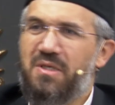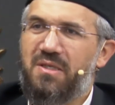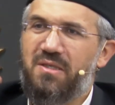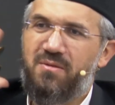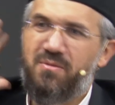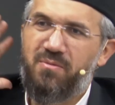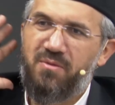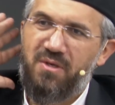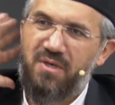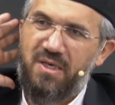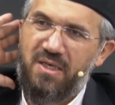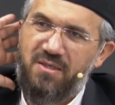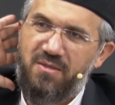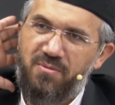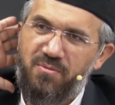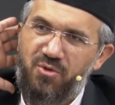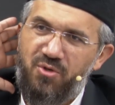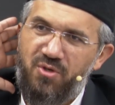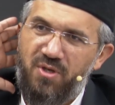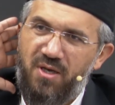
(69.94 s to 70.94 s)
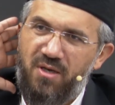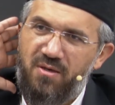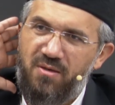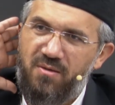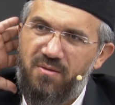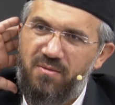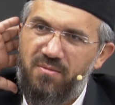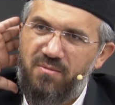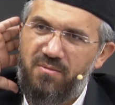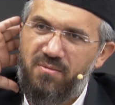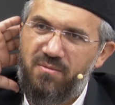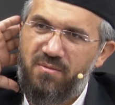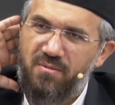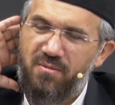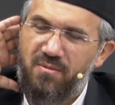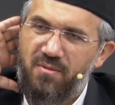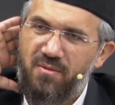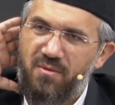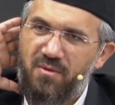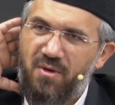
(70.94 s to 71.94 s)
kısmını kesmişler.
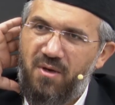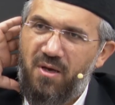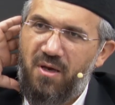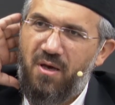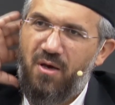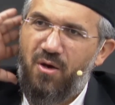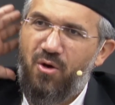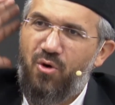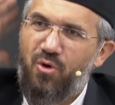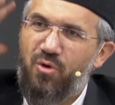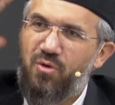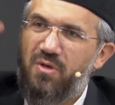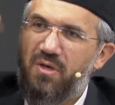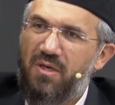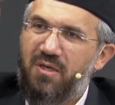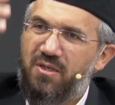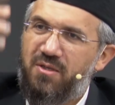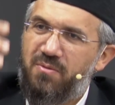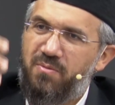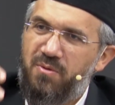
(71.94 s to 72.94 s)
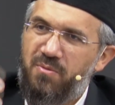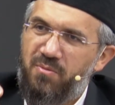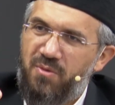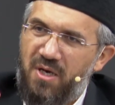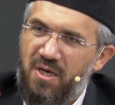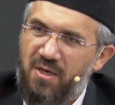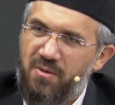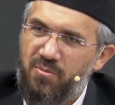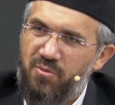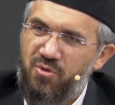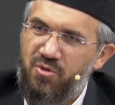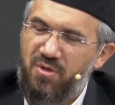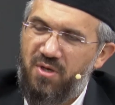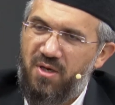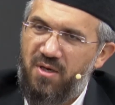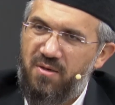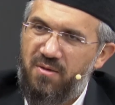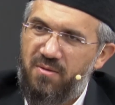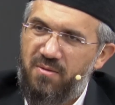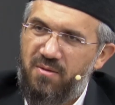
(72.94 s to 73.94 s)
Öte kısmını bırakmışlar.